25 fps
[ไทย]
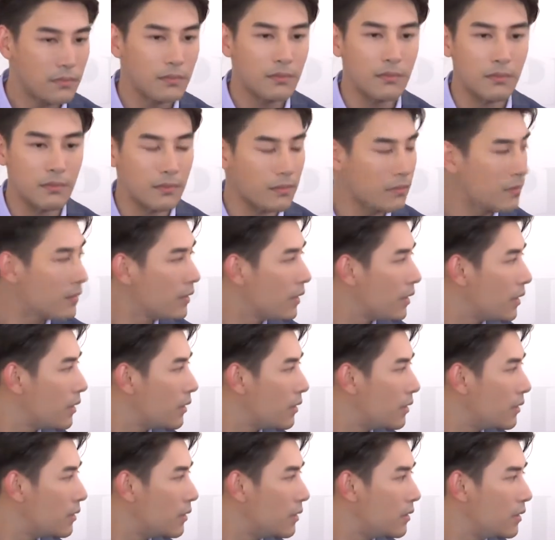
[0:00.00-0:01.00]
ตอนนี้อาการเป็น
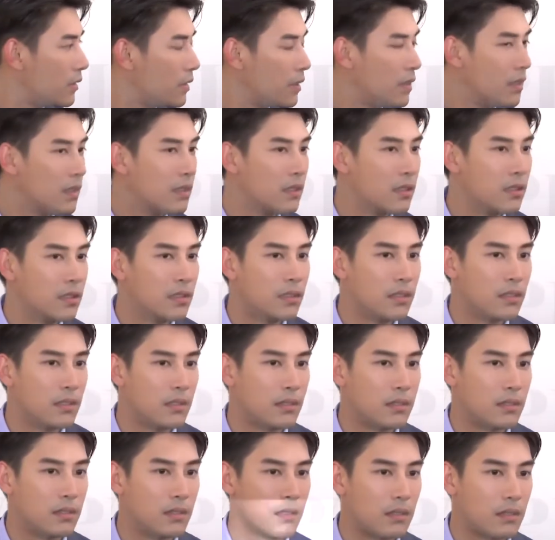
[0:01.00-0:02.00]
ไงไม่ได้
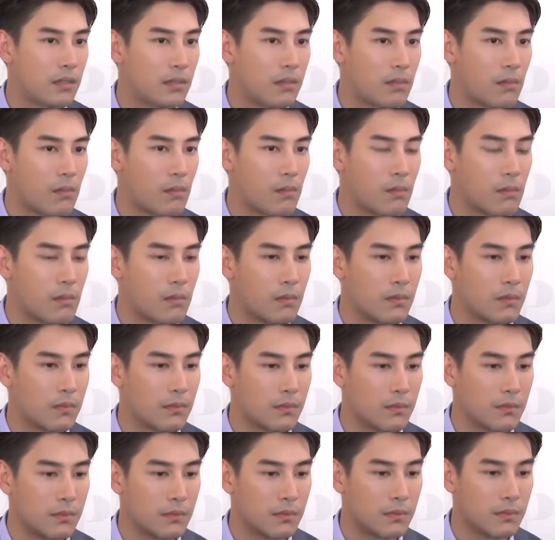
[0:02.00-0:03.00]
ได้ขึ้นได้
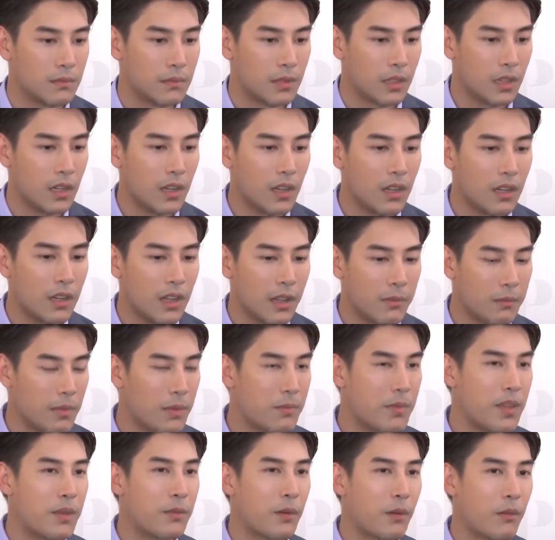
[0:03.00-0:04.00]
ไงก็เห็น
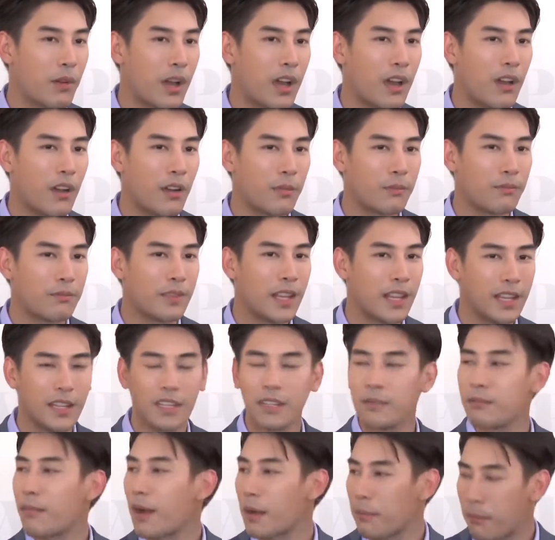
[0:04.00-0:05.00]
บีบีบอกว่าออฟดี
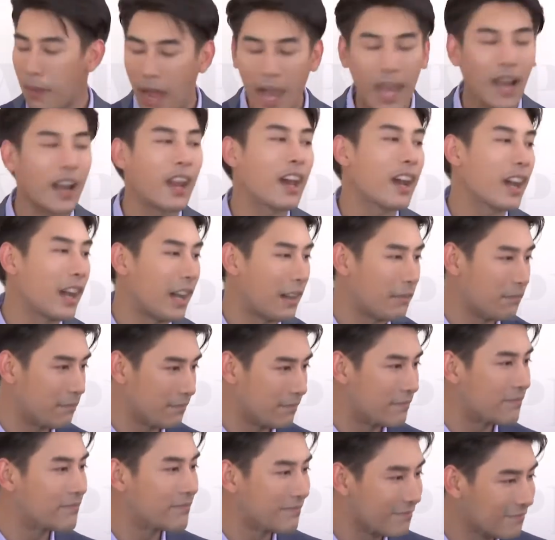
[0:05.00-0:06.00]
ขึ้นมาก ๆ แล้วครับ
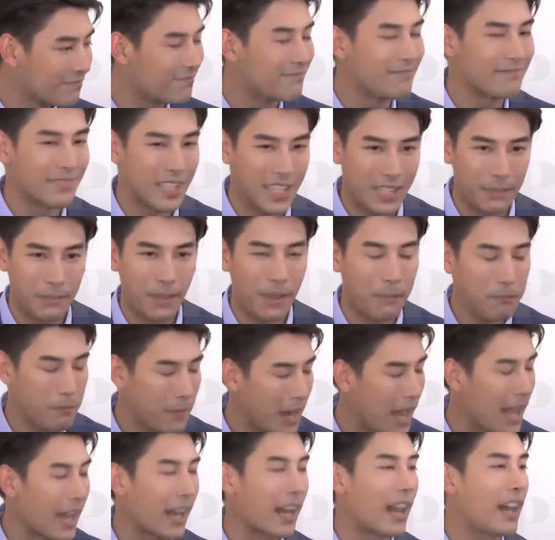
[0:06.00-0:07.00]
อืมดี
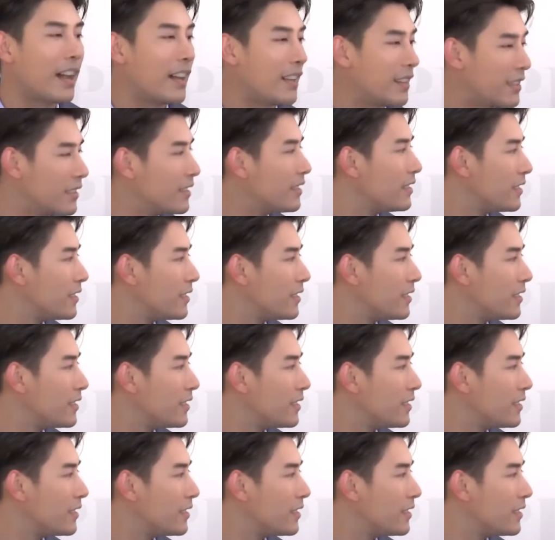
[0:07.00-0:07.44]
มาก ๆ แล้ว